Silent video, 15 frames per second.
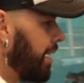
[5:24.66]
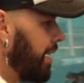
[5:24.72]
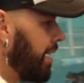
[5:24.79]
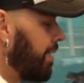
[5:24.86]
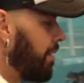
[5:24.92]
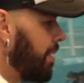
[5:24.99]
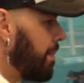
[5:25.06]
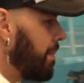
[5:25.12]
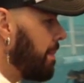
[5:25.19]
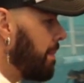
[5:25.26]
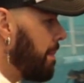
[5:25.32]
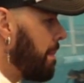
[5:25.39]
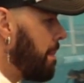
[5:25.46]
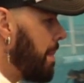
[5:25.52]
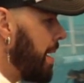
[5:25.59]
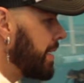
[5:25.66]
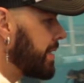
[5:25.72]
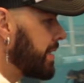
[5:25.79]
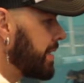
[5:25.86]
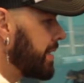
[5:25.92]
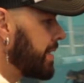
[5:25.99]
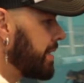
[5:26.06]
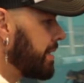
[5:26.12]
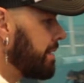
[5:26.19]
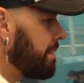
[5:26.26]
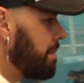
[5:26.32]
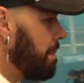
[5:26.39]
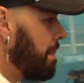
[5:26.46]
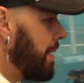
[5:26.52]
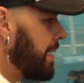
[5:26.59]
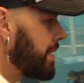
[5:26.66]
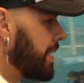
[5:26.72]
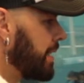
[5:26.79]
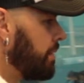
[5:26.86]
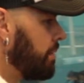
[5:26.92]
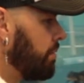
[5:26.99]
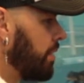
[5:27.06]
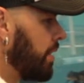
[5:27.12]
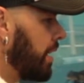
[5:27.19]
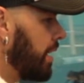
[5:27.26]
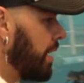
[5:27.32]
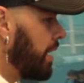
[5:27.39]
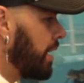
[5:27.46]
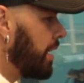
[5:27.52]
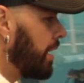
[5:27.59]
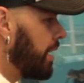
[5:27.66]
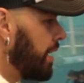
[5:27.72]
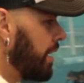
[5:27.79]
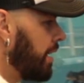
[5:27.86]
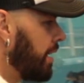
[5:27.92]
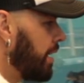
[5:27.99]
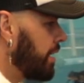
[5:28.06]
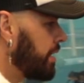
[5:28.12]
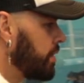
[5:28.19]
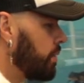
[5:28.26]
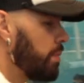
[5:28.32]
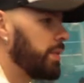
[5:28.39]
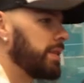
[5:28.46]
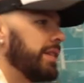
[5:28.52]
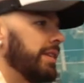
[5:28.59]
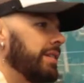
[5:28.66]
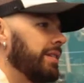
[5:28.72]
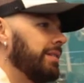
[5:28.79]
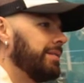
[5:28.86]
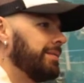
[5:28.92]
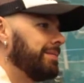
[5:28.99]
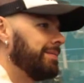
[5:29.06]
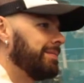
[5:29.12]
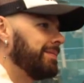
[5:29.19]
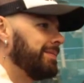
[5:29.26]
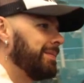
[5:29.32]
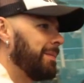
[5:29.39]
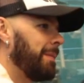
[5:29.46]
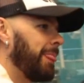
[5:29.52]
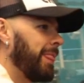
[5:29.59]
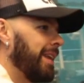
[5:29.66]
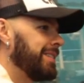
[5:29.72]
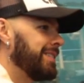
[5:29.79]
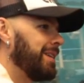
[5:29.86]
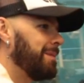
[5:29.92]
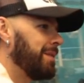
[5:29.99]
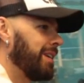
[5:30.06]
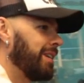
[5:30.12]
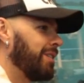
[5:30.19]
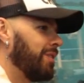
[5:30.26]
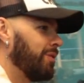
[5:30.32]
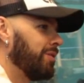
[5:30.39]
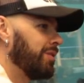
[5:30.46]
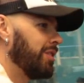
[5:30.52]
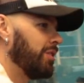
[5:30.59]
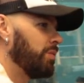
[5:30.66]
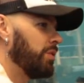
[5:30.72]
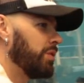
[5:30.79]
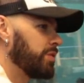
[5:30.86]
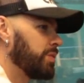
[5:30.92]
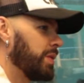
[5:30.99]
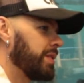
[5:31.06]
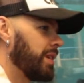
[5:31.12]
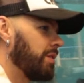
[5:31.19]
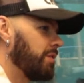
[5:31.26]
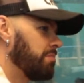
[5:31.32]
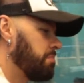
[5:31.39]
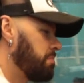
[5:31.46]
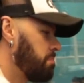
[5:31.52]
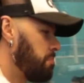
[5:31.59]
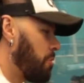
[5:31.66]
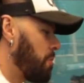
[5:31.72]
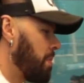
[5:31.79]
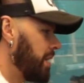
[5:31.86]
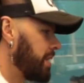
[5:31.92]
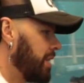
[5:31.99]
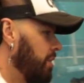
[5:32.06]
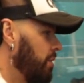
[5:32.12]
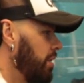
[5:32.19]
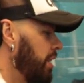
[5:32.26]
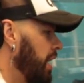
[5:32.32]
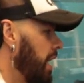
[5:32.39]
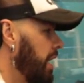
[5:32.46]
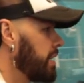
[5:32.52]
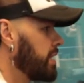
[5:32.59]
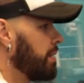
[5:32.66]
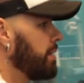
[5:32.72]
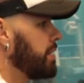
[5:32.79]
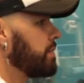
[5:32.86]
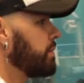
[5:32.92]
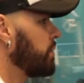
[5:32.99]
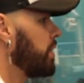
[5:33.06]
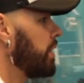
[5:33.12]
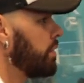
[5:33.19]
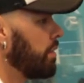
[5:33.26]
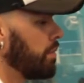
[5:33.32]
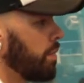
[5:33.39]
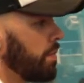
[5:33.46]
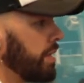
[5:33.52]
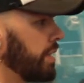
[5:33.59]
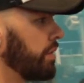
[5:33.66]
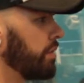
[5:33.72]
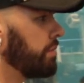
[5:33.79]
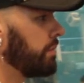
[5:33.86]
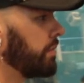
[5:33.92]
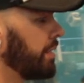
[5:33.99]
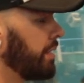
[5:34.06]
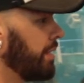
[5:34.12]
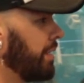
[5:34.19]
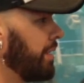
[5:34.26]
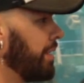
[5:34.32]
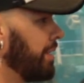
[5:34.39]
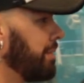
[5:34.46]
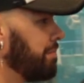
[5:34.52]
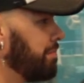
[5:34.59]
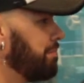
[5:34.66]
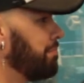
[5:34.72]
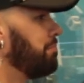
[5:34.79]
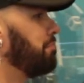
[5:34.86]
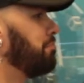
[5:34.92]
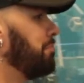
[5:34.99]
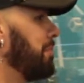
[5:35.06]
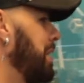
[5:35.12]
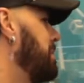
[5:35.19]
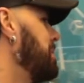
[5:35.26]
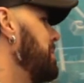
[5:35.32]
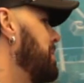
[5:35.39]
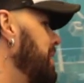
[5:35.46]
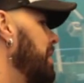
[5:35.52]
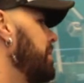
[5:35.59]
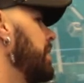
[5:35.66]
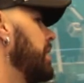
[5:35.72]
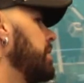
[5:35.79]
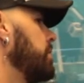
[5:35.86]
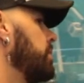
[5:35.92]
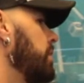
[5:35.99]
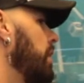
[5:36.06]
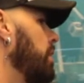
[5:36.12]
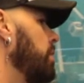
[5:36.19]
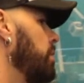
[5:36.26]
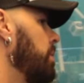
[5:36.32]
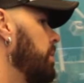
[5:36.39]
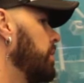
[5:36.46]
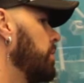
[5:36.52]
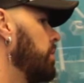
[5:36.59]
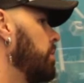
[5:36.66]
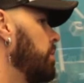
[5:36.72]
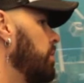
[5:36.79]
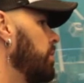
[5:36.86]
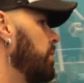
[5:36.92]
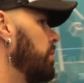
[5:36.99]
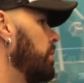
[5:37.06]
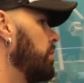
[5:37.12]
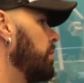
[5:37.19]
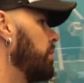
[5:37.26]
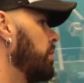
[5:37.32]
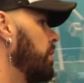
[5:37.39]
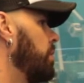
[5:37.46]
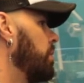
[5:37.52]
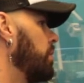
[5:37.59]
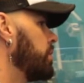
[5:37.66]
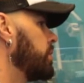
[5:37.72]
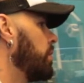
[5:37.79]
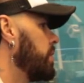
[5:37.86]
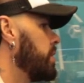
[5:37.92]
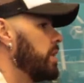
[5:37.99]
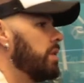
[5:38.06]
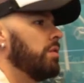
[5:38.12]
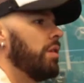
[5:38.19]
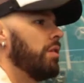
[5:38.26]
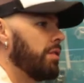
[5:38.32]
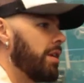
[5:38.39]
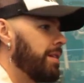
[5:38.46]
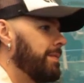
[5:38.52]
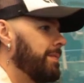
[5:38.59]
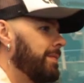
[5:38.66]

Creo que más, más que nunca estuve presente. Es de la manera que lo, que lo puedo expresar, ¿no? Por más que yo creía que estaba disfrutando el momento, en mi vida había disfrutado el momento como, como lo estoy haciendo ahora.